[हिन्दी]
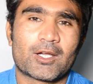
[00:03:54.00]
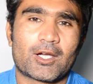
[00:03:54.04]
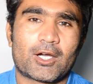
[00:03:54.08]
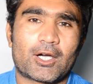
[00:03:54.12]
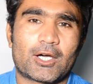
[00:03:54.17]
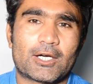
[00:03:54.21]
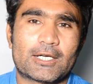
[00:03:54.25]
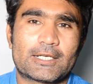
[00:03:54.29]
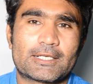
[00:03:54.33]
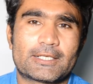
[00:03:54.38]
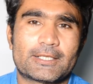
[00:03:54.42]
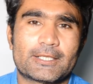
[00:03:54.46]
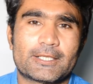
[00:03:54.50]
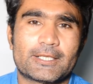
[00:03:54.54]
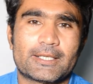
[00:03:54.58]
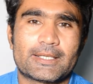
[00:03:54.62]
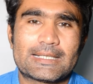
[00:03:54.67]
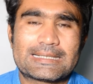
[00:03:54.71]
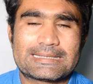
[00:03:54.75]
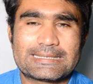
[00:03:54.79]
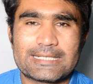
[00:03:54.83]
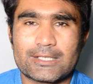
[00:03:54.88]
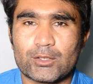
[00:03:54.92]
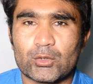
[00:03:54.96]
और
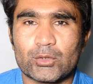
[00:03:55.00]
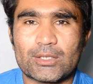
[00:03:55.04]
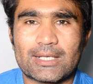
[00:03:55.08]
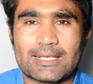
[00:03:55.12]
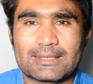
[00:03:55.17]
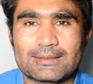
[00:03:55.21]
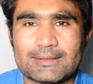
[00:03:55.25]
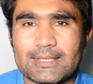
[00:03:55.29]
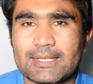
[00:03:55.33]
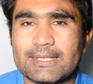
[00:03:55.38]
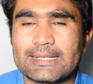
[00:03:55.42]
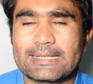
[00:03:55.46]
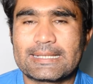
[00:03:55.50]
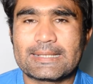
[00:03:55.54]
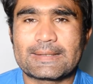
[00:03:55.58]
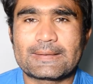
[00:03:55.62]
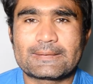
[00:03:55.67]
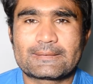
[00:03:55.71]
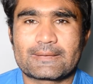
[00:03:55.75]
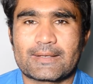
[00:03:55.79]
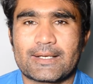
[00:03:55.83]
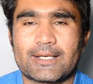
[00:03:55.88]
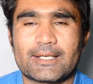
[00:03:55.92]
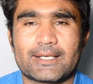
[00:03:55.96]
ये कोई अथेंटिक
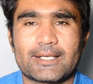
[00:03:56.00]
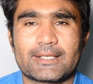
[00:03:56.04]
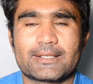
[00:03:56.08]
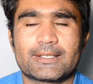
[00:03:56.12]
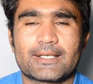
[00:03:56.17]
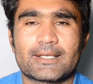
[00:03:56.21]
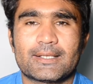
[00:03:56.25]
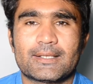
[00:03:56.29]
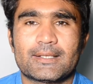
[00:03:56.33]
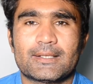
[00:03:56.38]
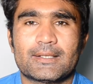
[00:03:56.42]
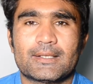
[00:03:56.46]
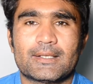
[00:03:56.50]
जराए नहीं है